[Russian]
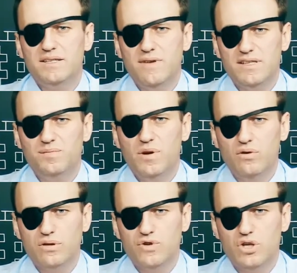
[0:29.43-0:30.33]
20
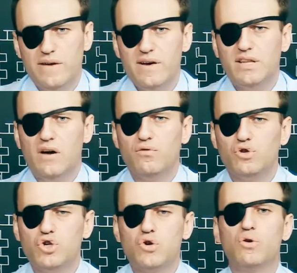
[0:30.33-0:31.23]
миллионов человек так вот
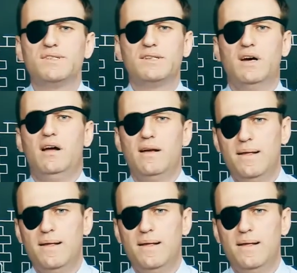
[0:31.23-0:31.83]
жестко,